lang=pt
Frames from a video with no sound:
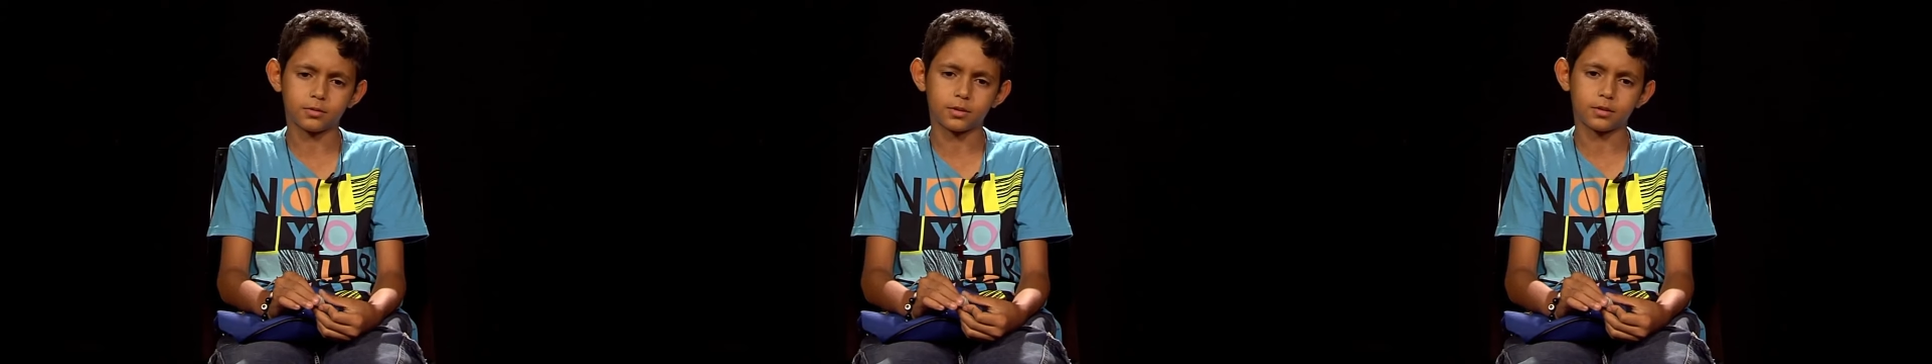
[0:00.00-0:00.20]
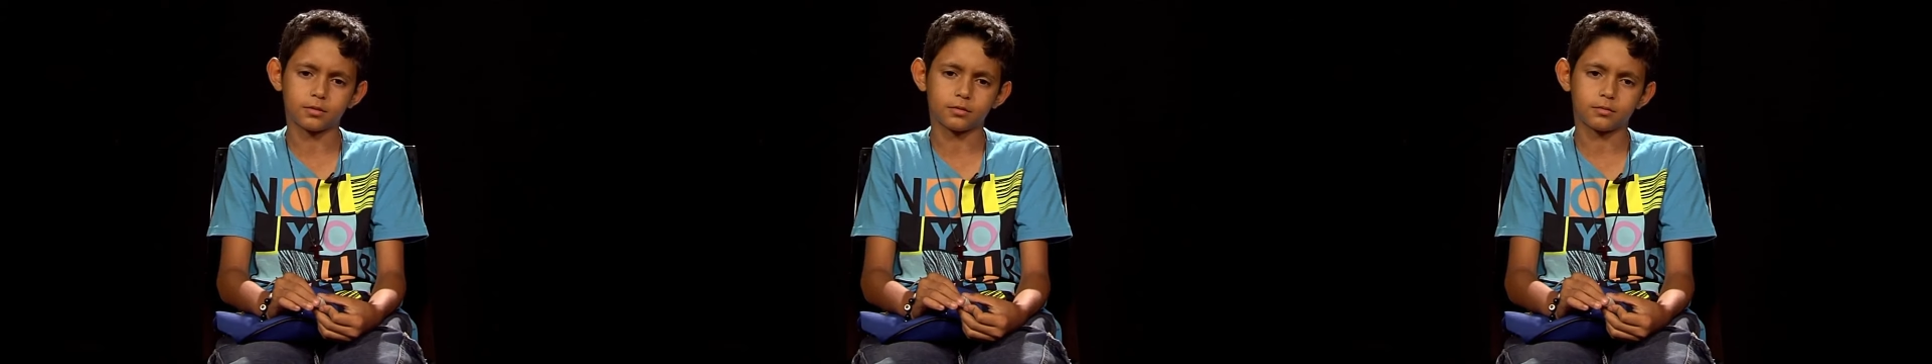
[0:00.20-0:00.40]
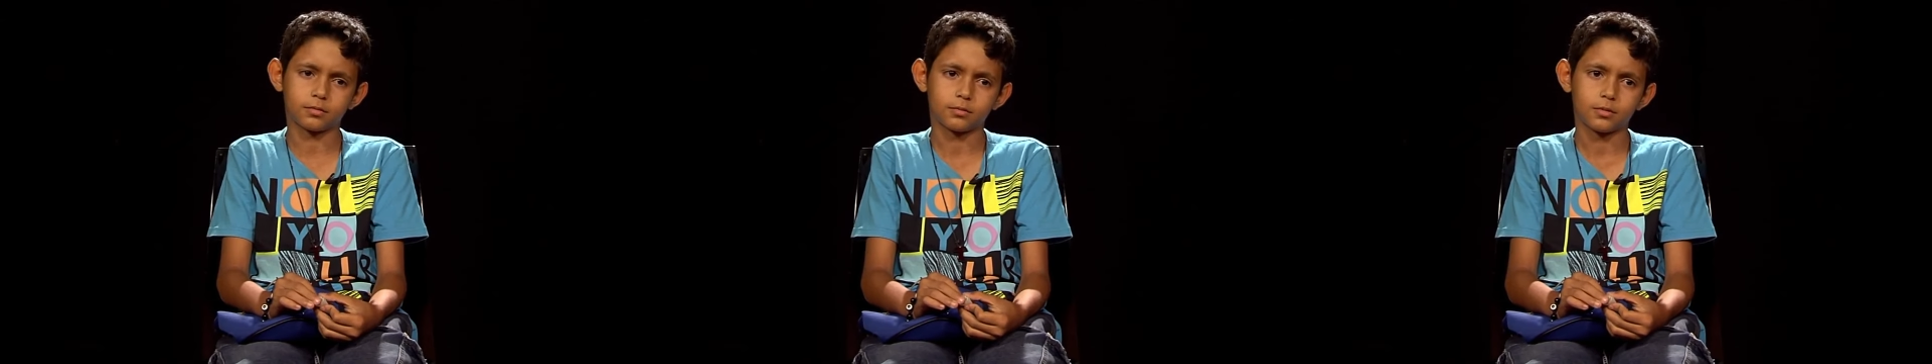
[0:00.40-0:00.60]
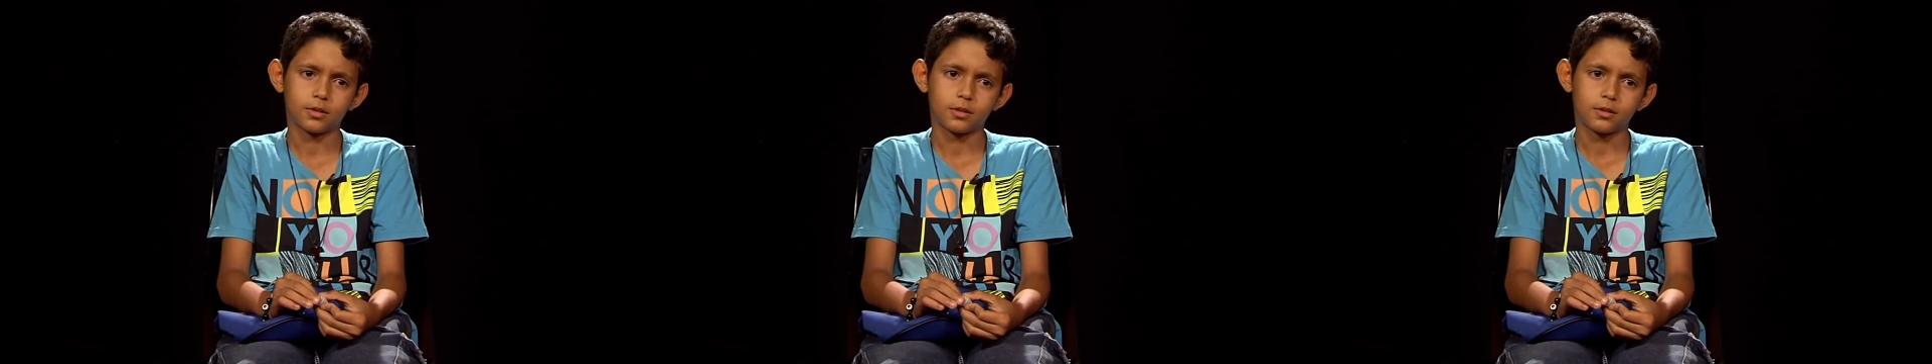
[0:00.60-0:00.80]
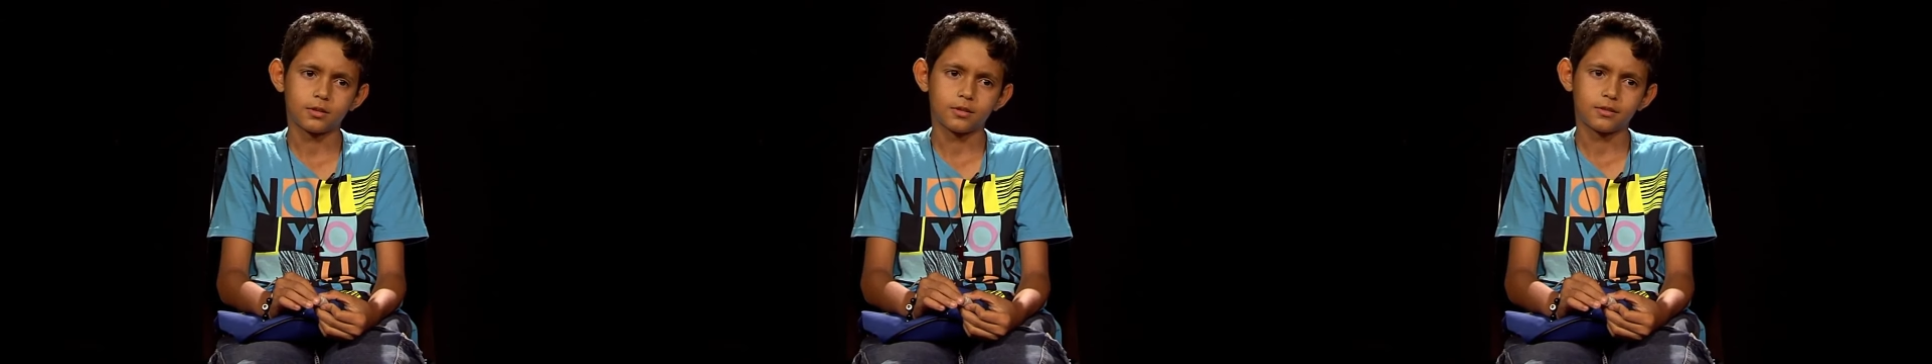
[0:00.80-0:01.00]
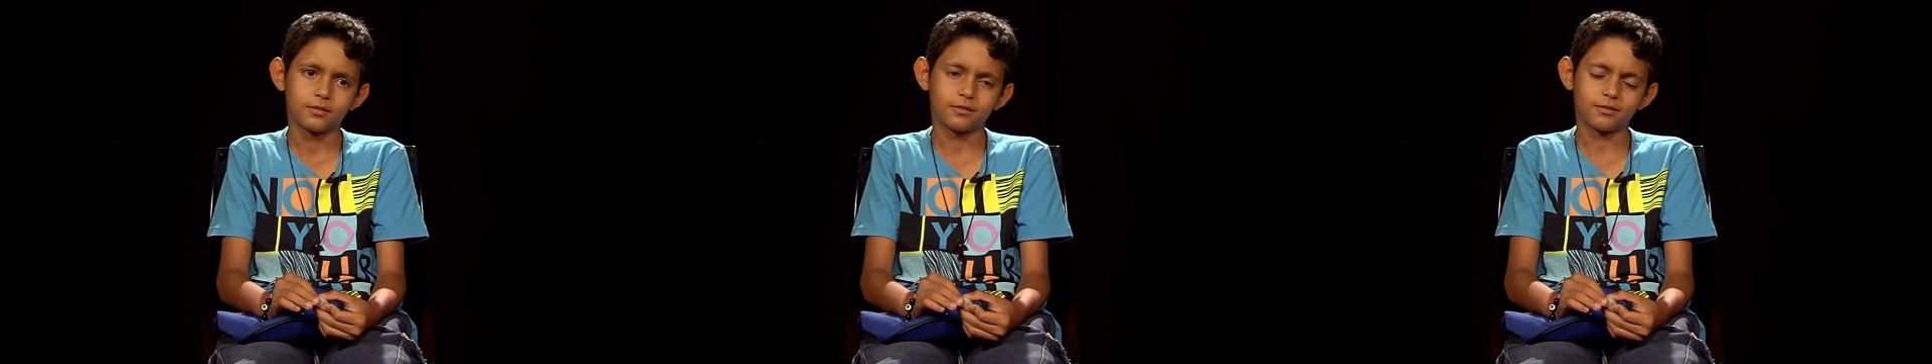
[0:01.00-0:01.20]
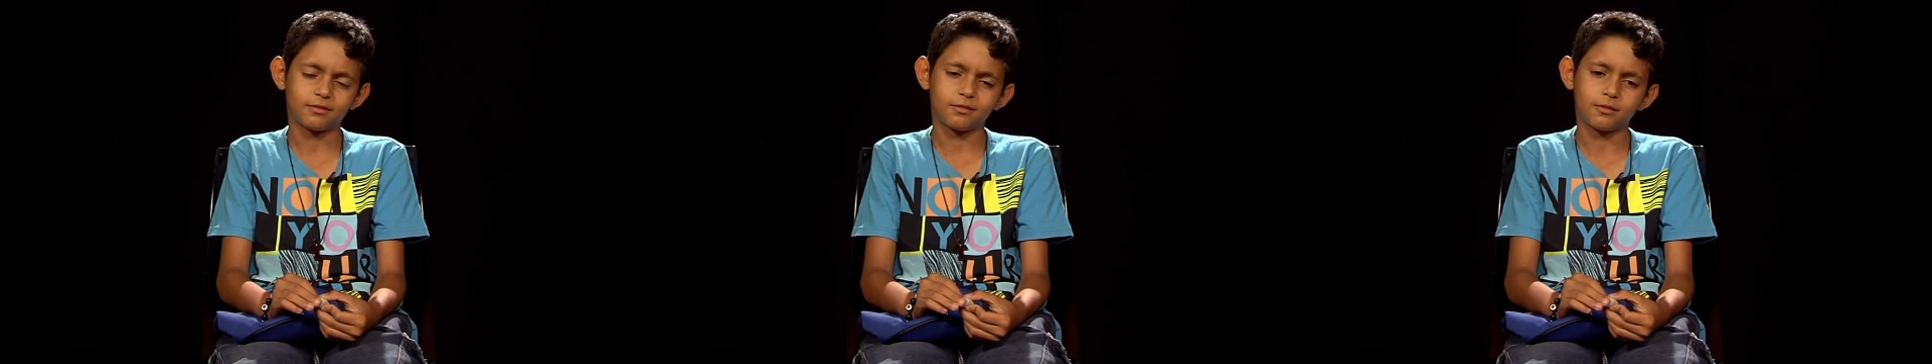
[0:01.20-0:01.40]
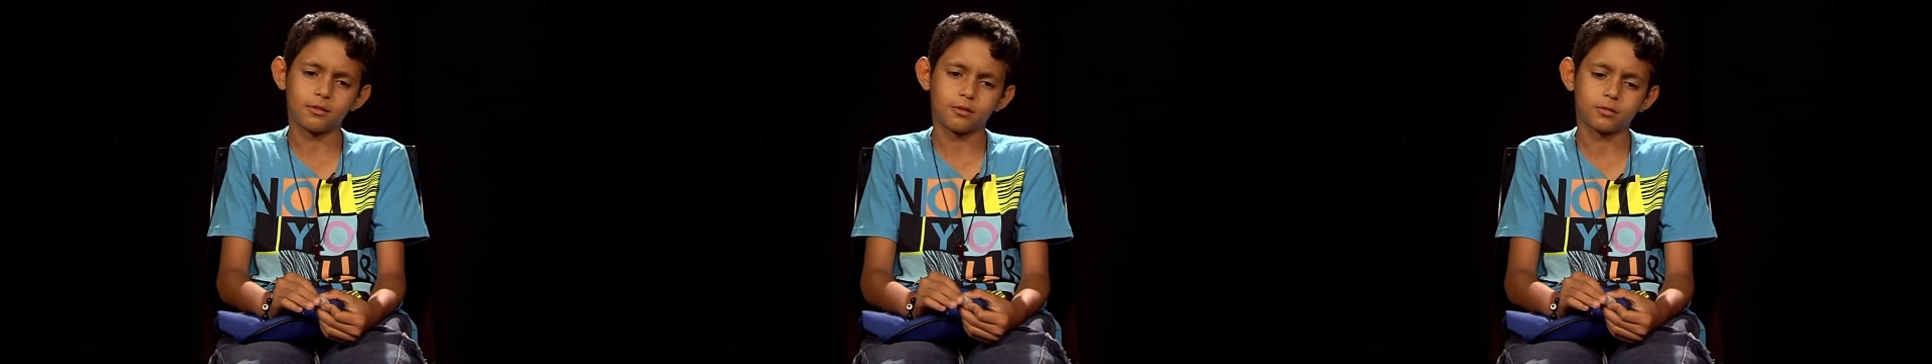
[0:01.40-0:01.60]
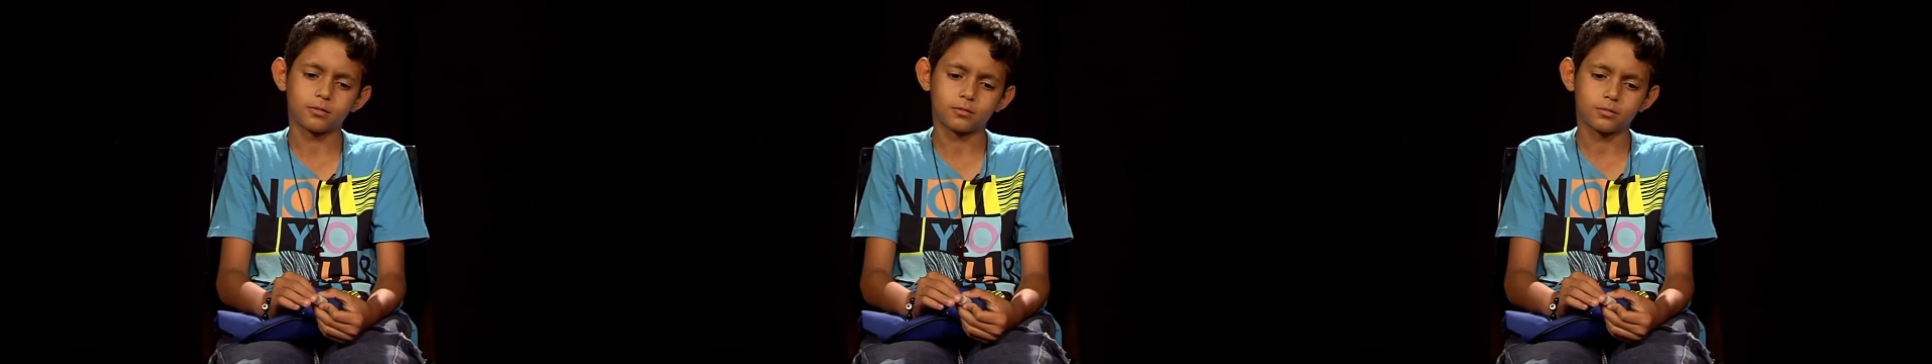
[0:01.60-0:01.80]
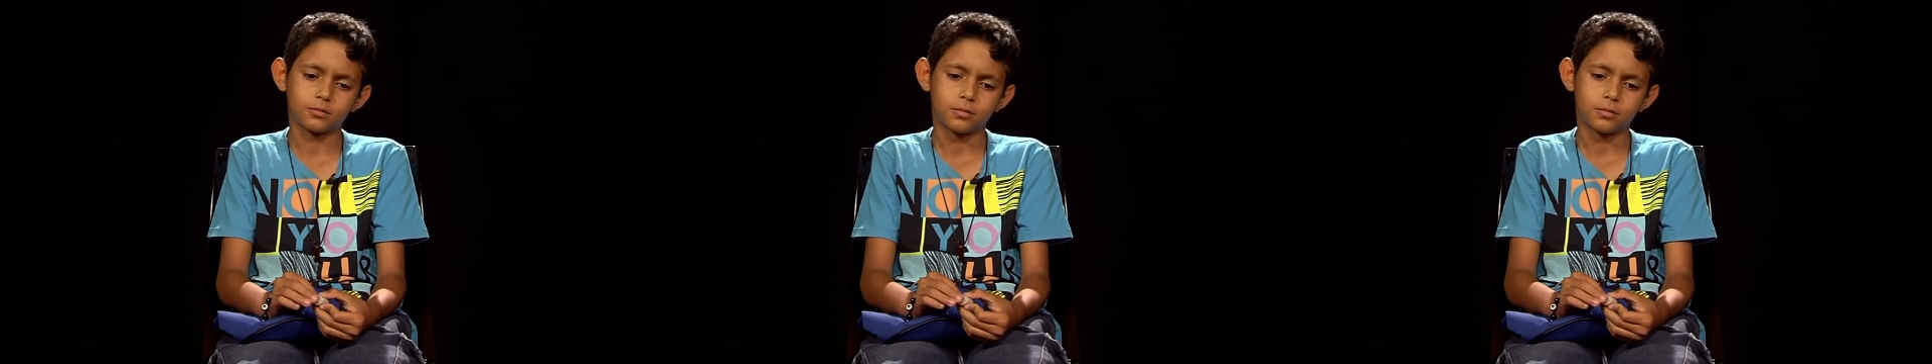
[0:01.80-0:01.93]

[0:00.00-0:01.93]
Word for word: texto. Eu não gosto.